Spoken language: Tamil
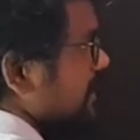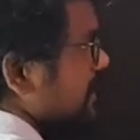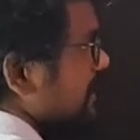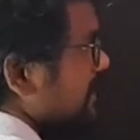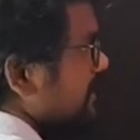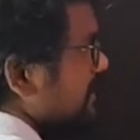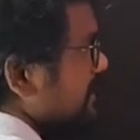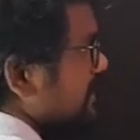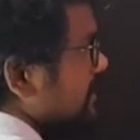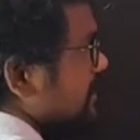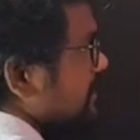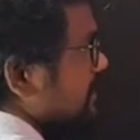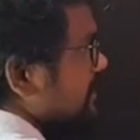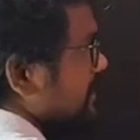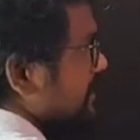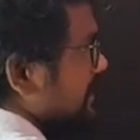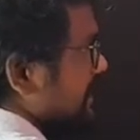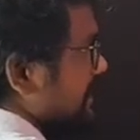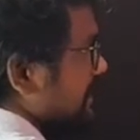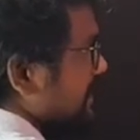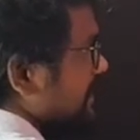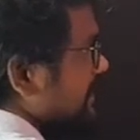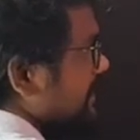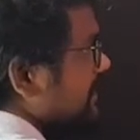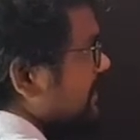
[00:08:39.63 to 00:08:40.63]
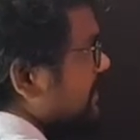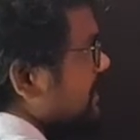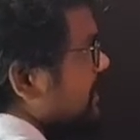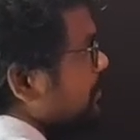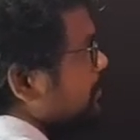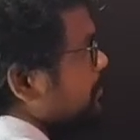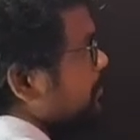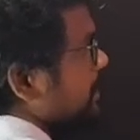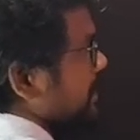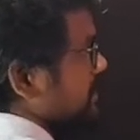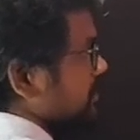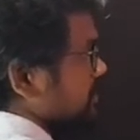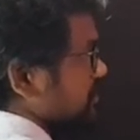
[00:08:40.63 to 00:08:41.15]
இட்
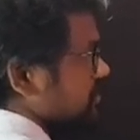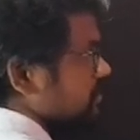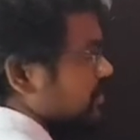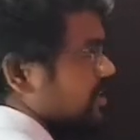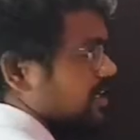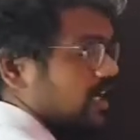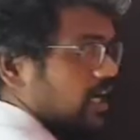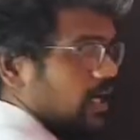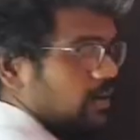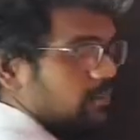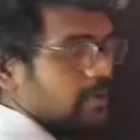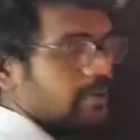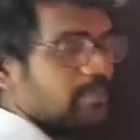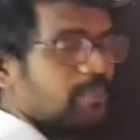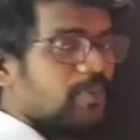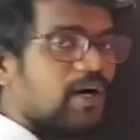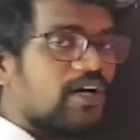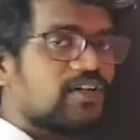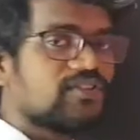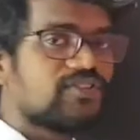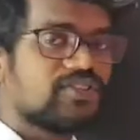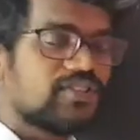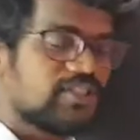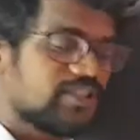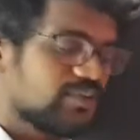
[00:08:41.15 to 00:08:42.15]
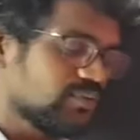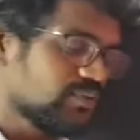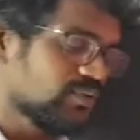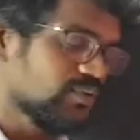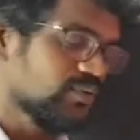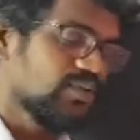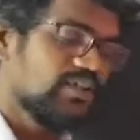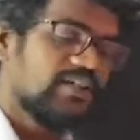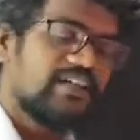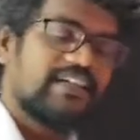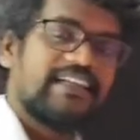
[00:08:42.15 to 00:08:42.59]
ரீகம்பைன்ஸ் அப்போ பாசிட்டிவும்